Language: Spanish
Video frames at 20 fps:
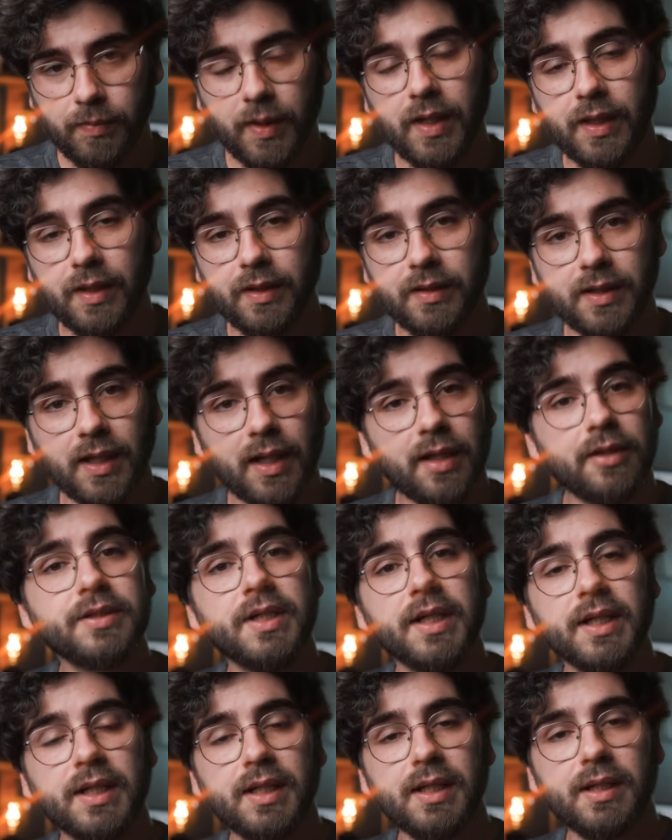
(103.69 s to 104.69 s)
Vale,
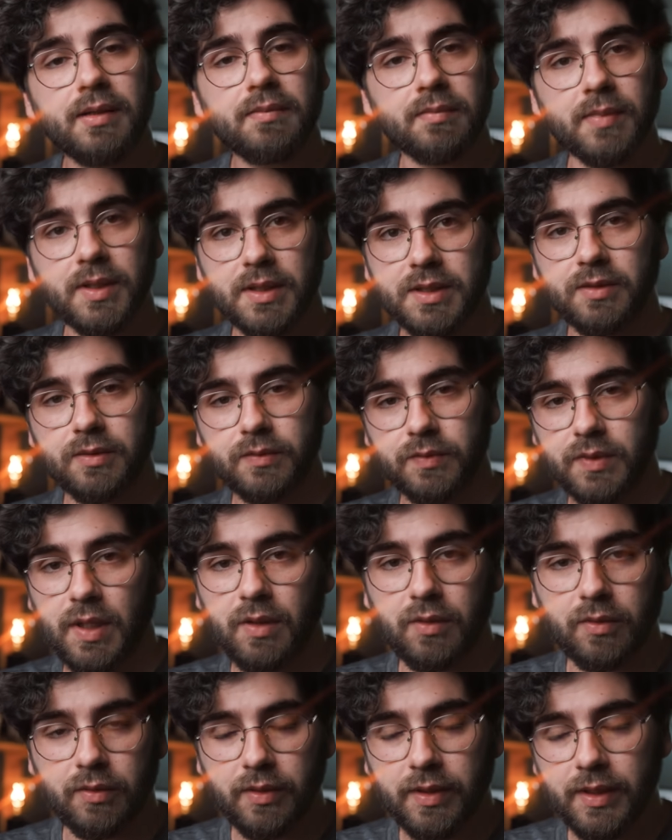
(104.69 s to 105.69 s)
llegados aquí, esto
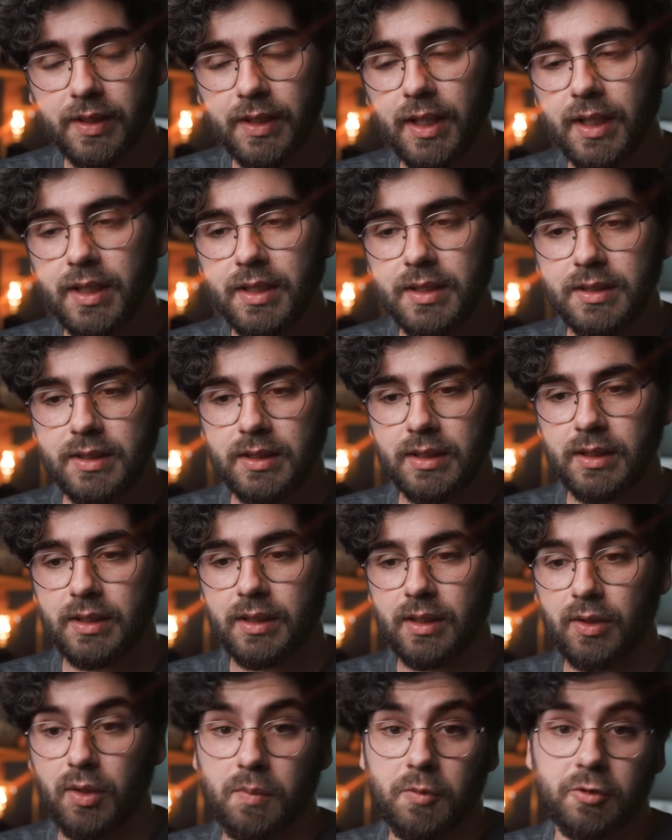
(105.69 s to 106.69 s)
ya lo conocíais
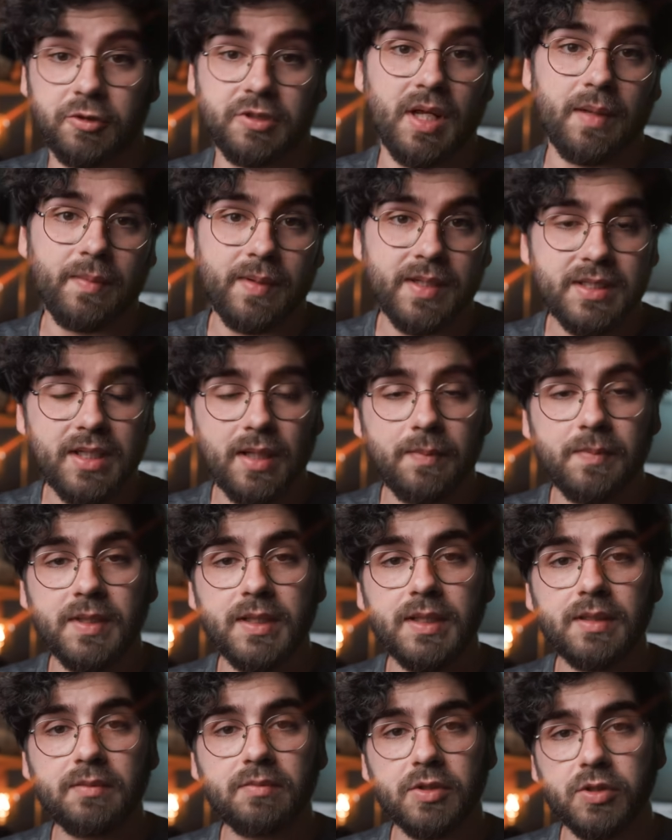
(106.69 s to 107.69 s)
y como sabéis
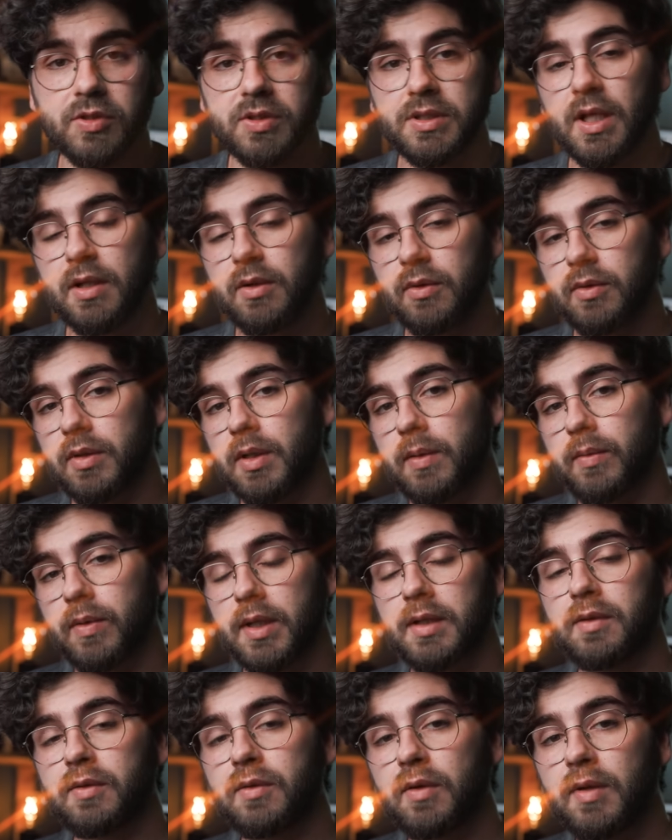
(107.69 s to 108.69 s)
también, yo he estado
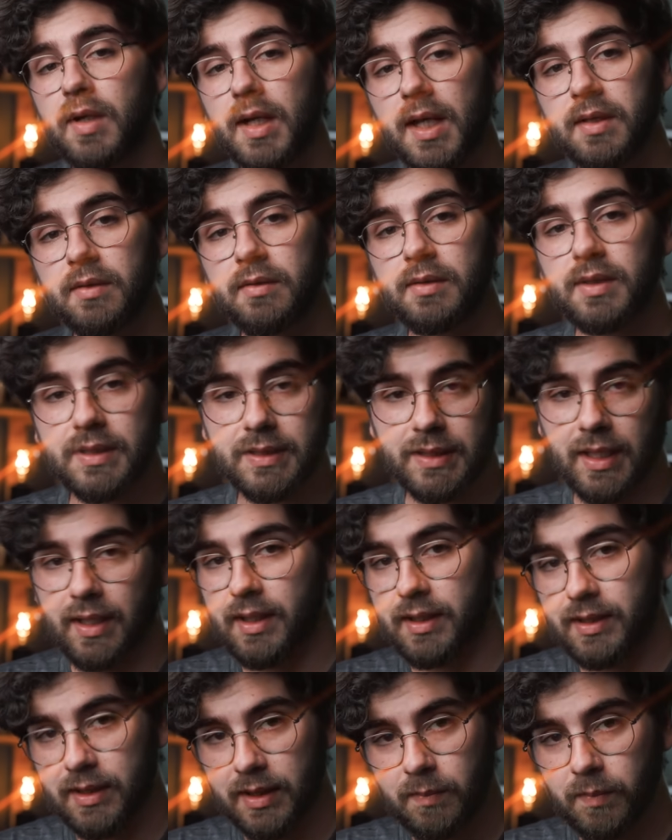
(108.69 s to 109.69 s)
colaborando con Canon desde
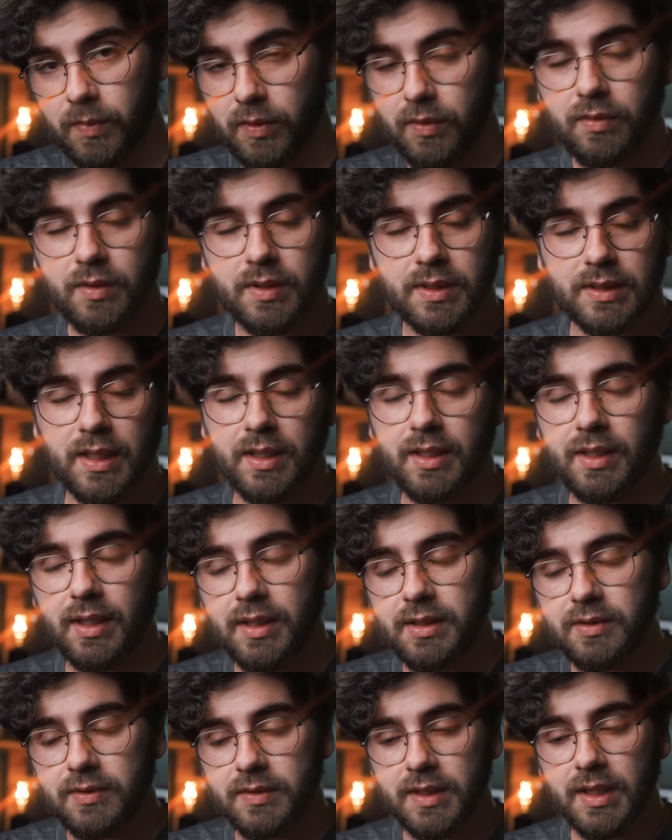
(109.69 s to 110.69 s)
hace tiempo, desde hace
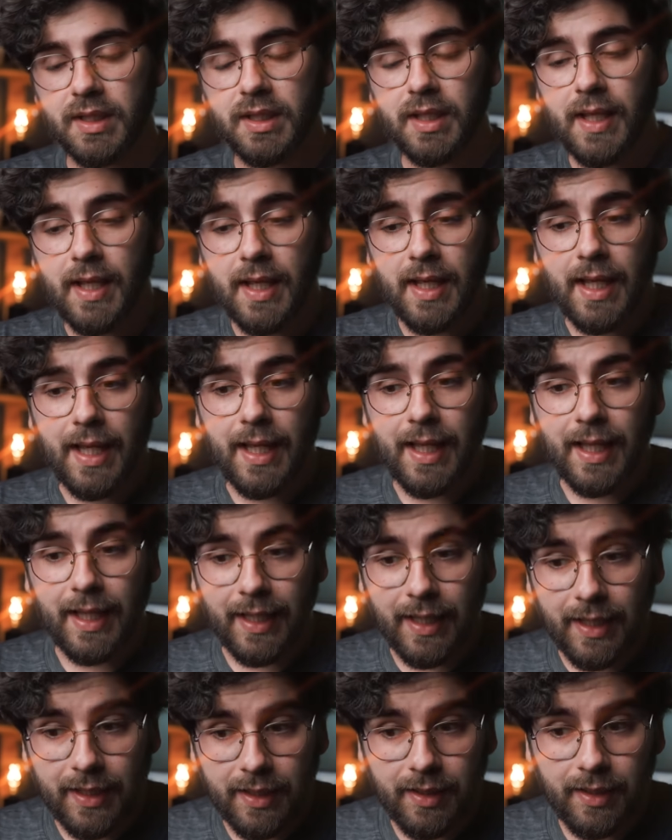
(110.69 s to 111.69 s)
años ya,
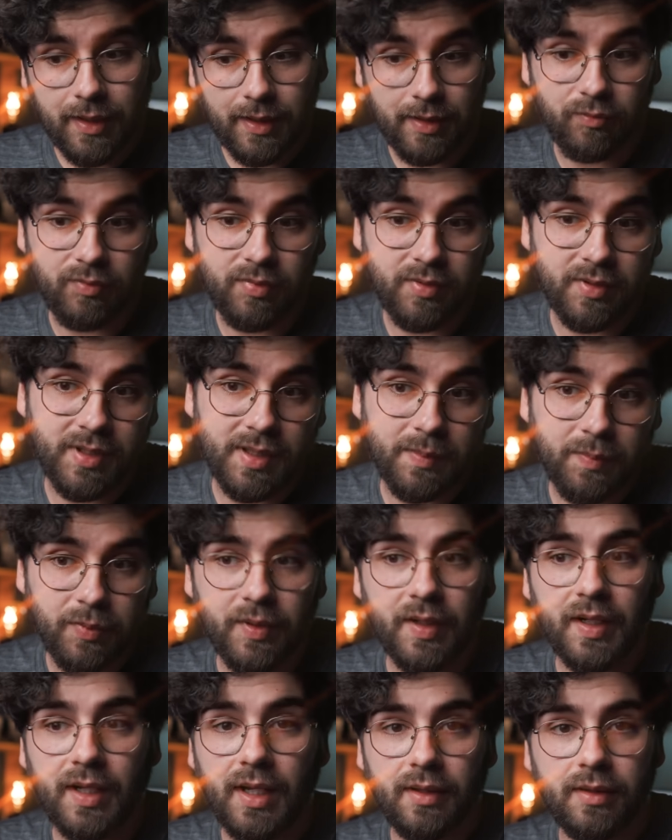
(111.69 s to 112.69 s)
en, un
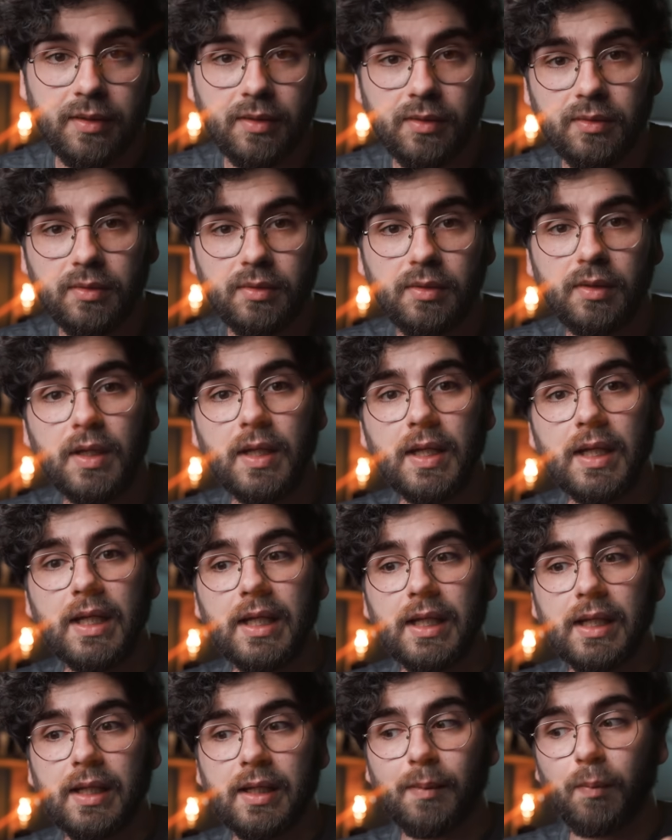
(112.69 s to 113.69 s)
tipo de relación
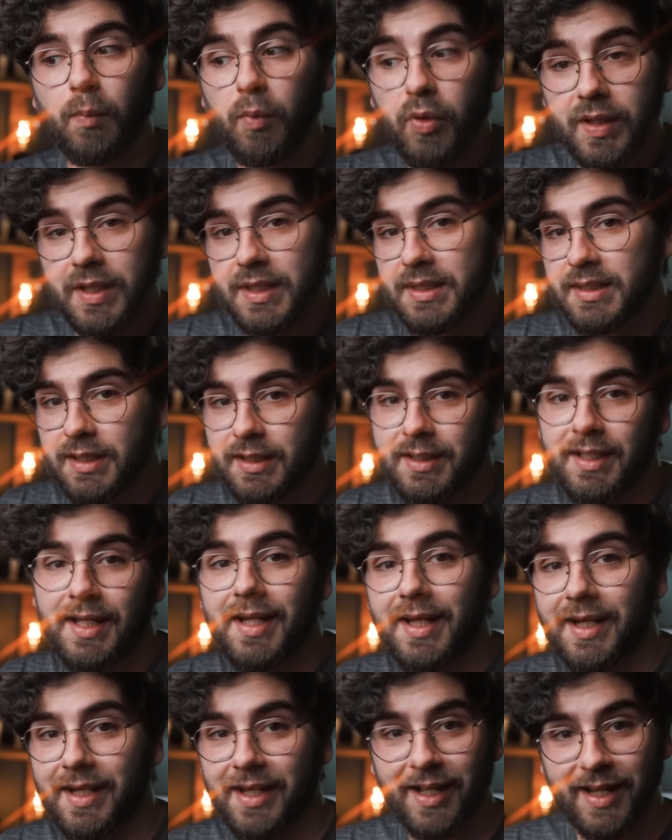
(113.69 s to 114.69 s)
muy distinta
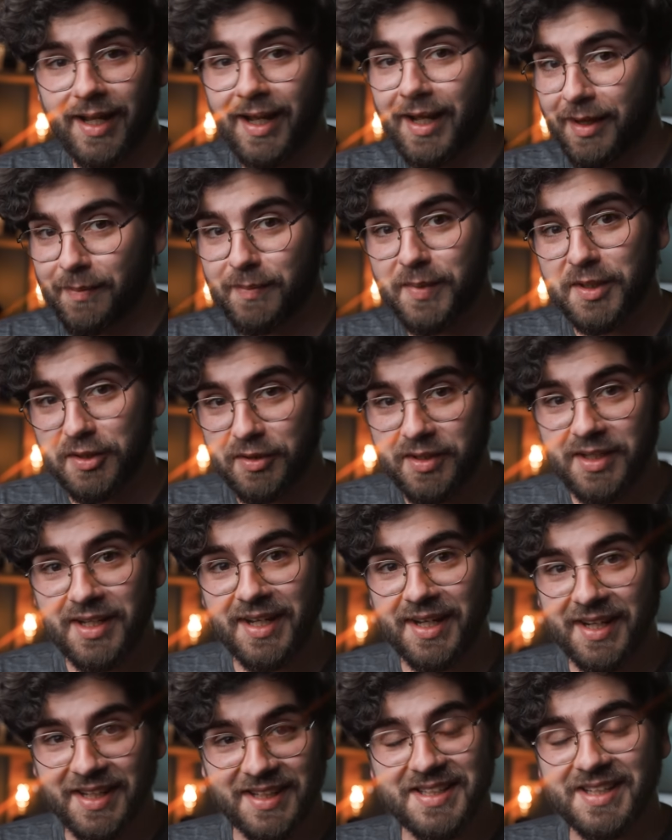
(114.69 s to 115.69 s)
a la que la gran
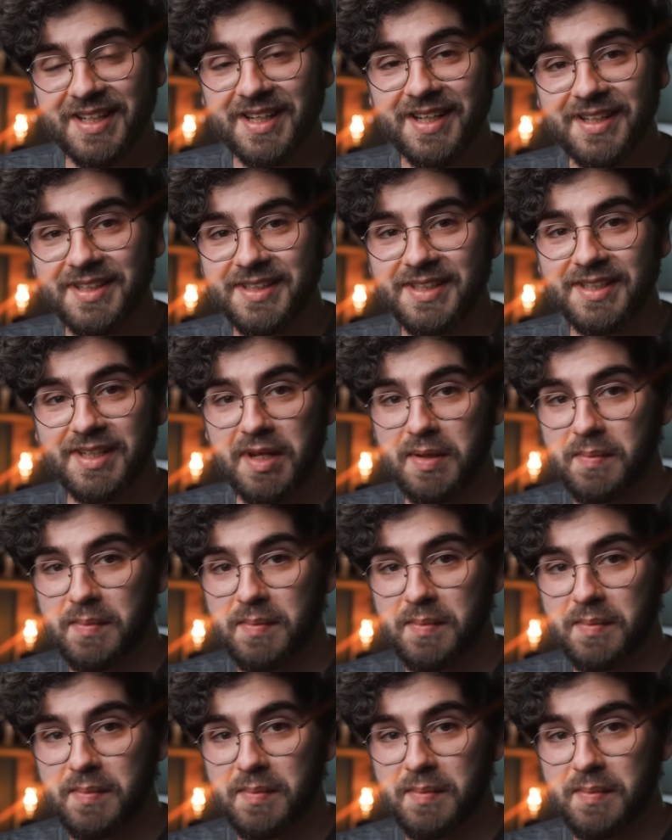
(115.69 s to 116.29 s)
mayoría creéis que es.